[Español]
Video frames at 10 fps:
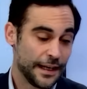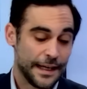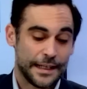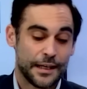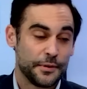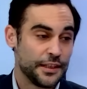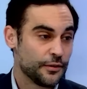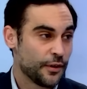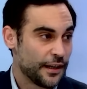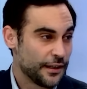que habilite un
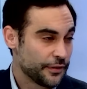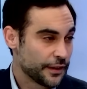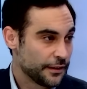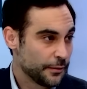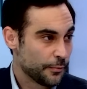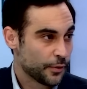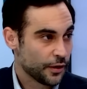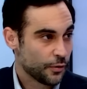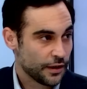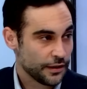canal efectivo por el
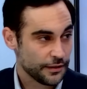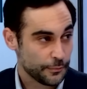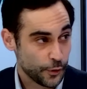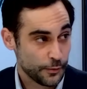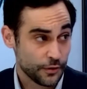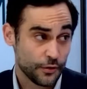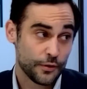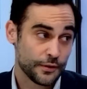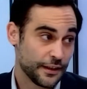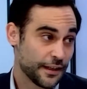cual el pueblo
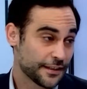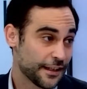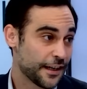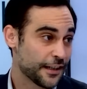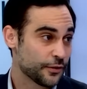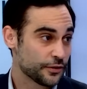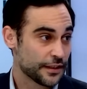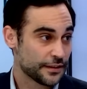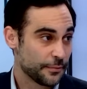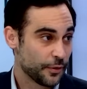tenga ese kratos,
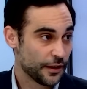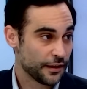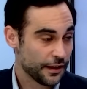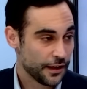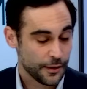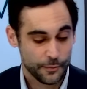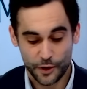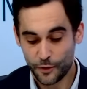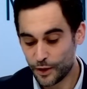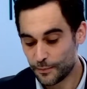ese poder, por el
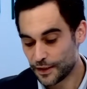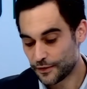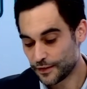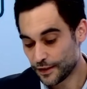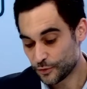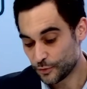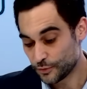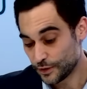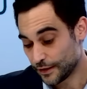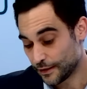cual manifestar sus eh,